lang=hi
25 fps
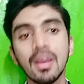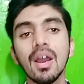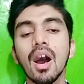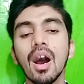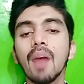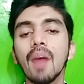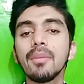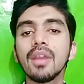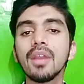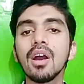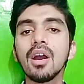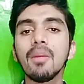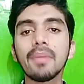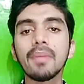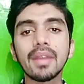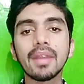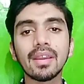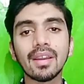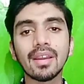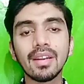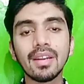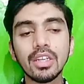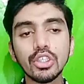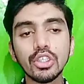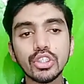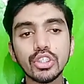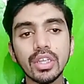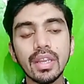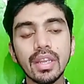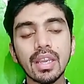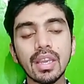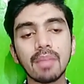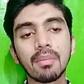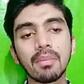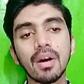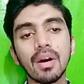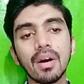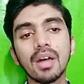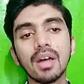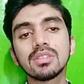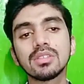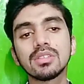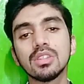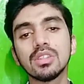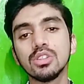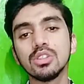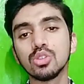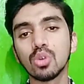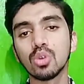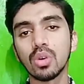अब यहाँ पर एक कंडीशन है कि बाज़
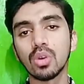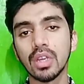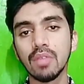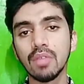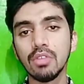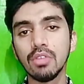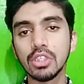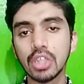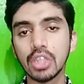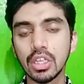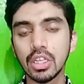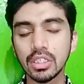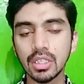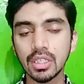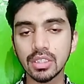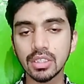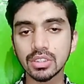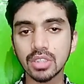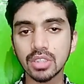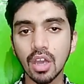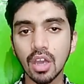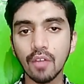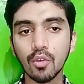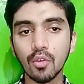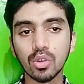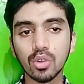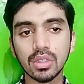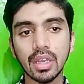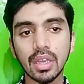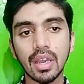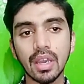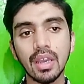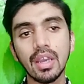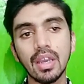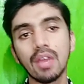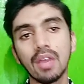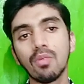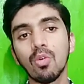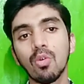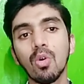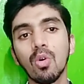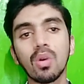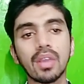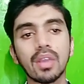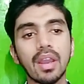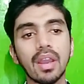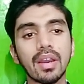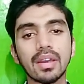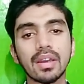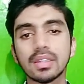जो इन्विजिलेशन स्टाफ होता है वो
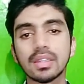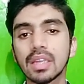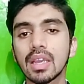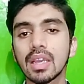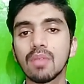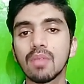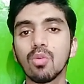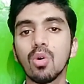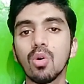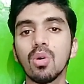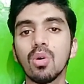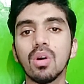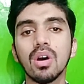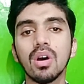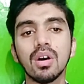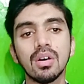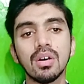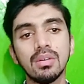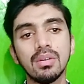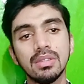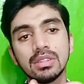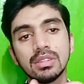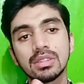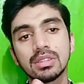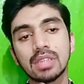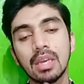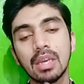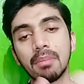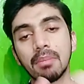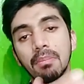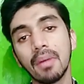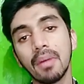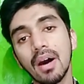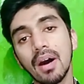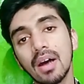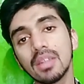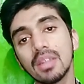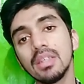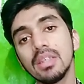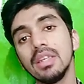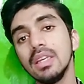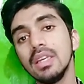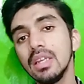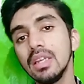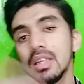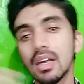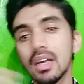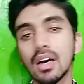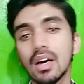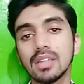क्या करता है कि वो इसके बाद
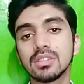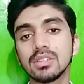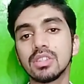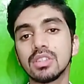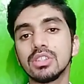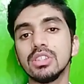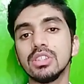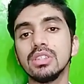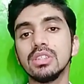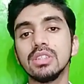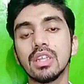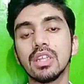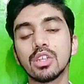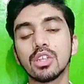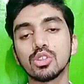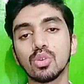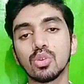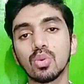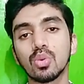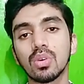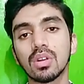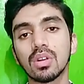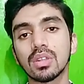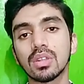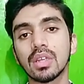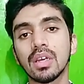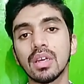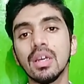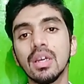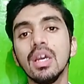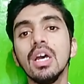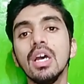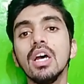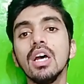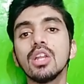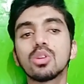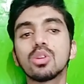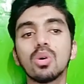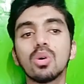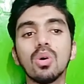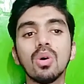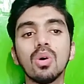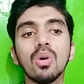ही आंसर शीट देना शुरू करता है तो